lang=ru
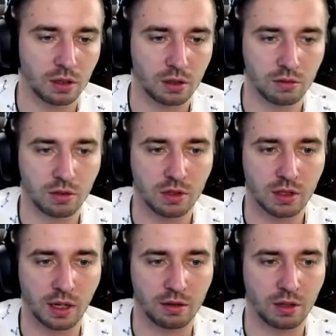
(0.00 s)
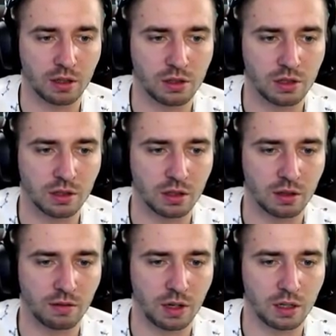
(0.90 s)
Ну, не знаю, я, честно
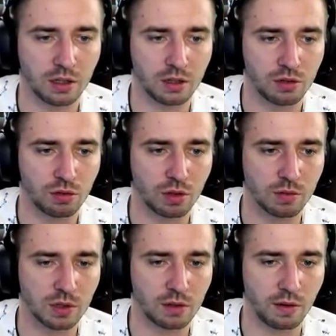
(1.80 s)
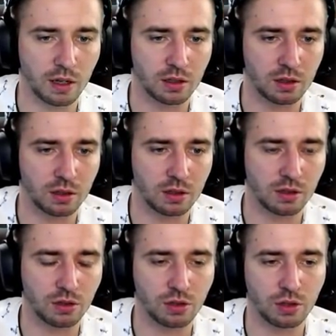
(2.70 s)
говоря, не хочу там сливать.
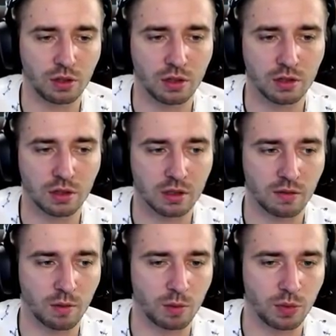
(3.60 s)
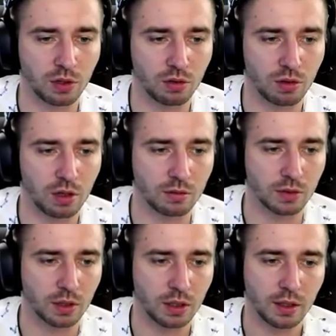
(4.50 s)
1400 с вами переролим.
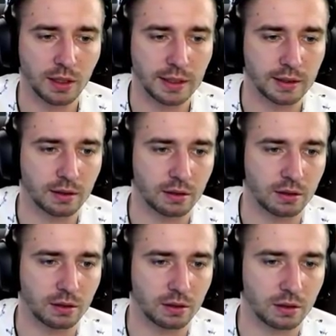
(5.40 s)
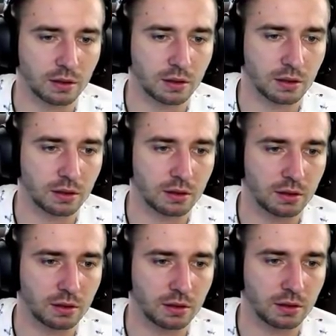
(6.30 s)
А,
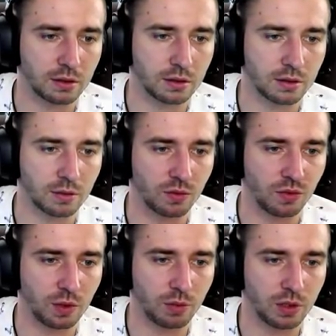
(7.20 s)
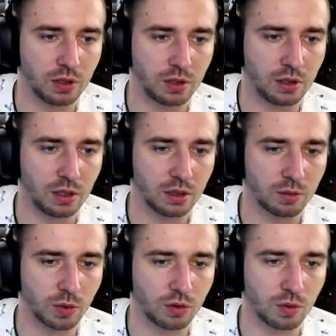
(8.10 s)
выпадет, нет,
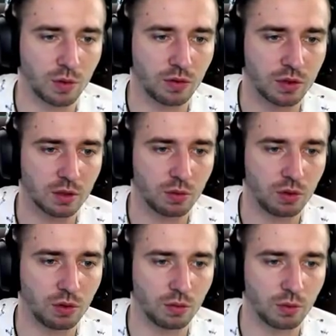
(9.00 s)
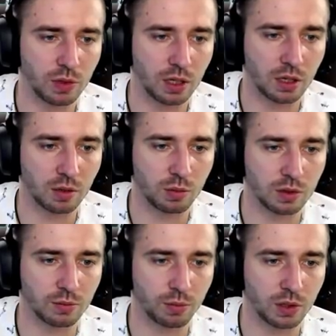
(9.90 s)
потом его соберем. У меня как бы
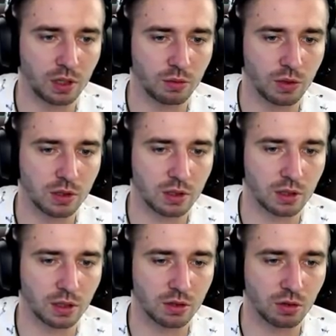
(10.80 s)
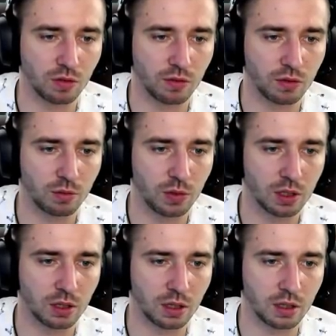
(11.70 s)
потребности на основе в нем нет.
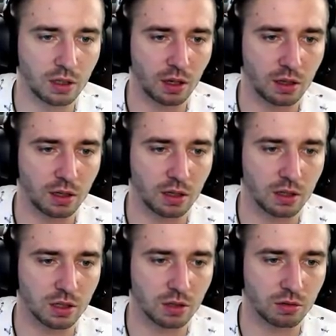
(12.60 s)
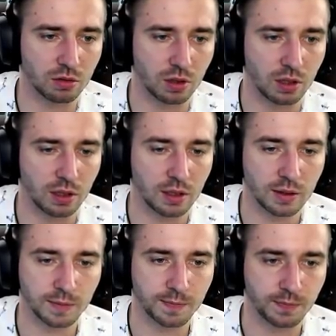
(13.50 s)
На Китайке, конечно, он
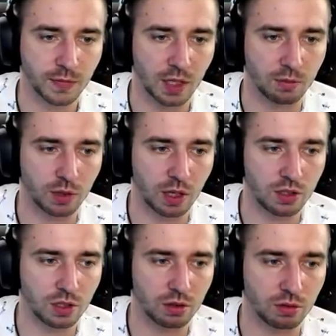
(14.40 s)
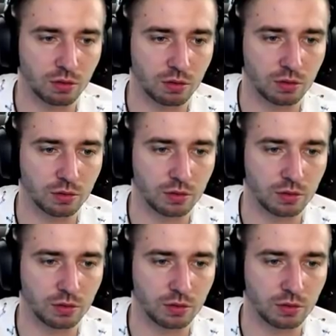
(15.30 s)
там тащит, но